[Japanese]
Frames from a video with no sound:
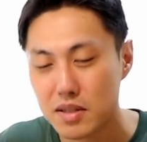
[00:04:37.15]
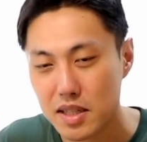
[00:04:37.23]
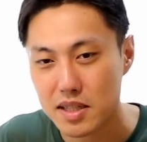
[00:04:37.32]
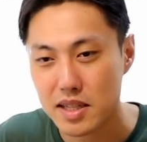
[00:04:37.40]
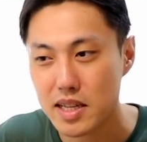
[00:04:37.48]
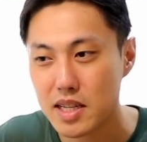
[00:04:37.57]

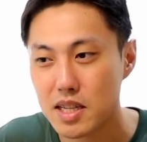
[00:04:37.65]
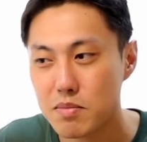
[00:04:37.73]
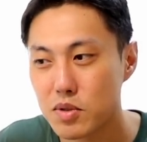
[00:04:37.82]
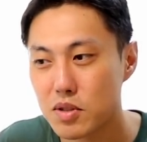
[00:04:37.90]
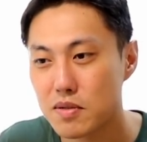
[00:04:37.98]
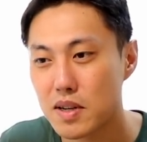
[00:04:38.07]
なので
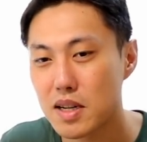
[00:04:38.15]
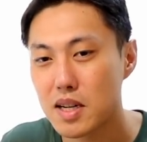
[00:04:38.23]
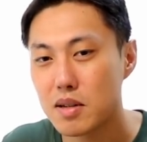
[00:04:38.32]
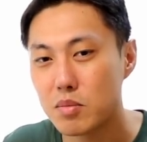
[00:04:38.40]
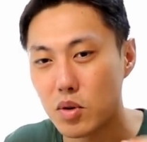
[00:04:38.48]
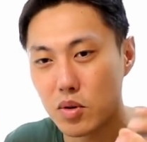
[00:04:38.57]
最近僕
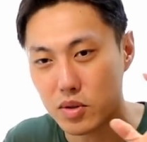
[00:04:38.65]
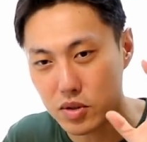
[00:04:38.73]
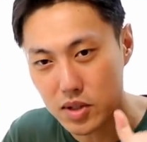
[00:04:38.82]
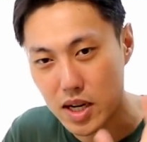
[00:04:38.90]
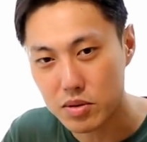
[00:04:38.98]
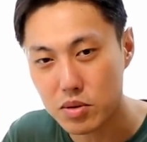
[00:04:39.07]
は
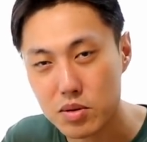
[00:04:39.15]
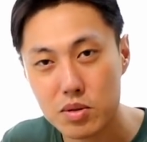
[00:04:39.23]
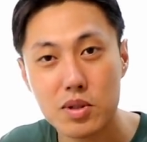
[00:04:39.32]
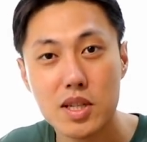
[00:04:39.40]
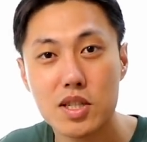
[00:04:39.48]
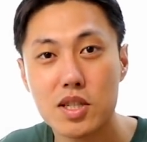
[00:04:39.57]
もう
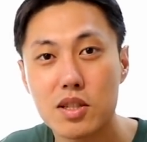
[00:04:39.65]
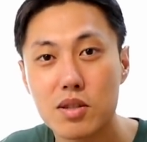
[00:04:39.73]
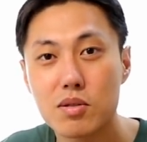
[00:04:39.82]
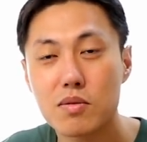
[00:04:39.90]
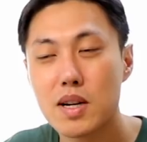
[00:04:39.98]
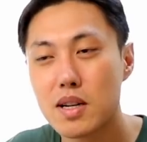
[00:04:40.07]

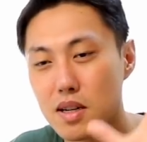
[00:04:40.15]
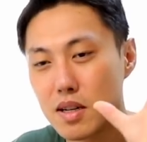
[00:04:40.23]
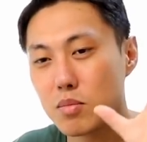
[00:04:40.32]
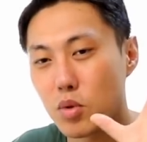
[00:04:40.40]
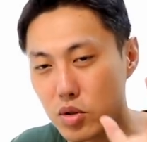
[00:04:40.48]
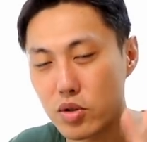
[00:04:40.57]
クラウドストレージっていうの
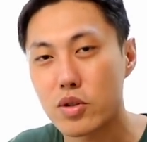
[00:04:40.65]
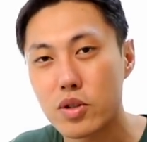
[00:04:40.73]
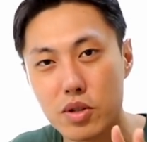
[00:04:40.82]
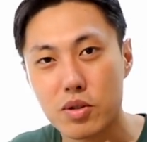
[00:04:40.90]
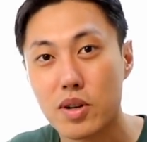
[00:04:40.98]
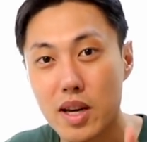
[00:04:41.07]
はもう
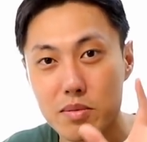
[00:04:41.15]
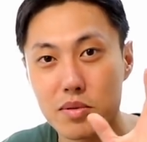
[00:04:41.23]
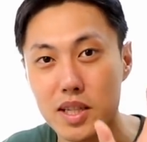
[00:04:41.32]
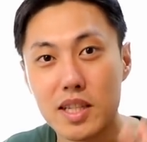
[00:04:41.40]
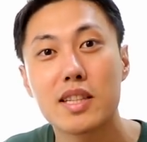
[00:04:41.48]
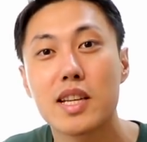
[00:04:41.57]
Google
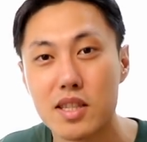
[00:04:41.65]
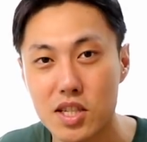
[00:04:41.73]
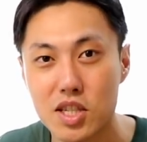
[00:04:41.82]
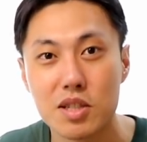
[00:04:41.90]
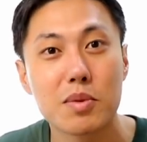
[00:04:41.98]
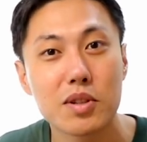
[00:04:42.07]
ドライブ1
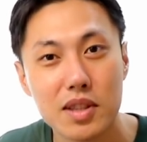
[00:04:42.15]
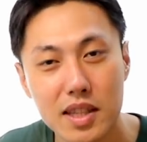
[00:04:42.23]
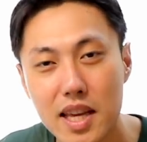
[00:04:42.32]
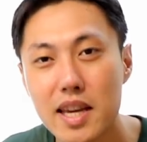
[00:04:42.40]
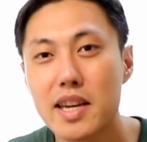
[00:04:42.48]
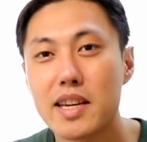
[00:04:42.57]
点に
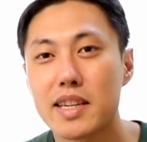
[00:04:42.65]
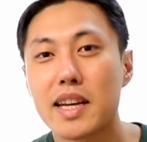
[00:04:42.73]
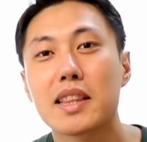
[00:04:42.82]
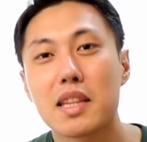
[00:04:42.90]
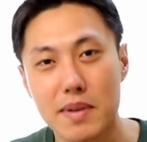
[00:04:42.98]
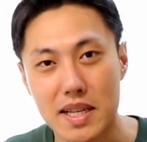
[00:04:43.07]
絞って
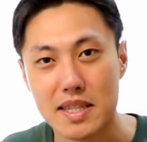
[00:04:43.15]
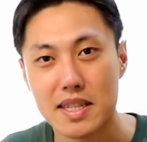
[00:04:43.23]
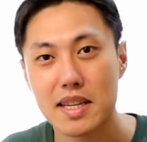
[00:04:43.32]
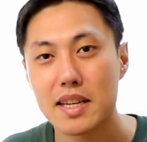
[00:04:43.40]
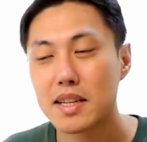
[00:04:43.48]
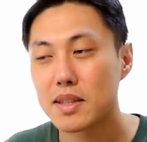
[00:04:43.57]
やって
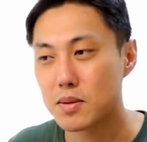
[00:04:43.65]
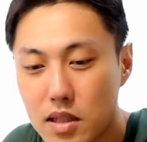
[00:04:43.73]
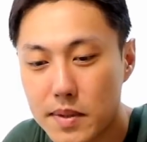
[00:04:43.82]
ます。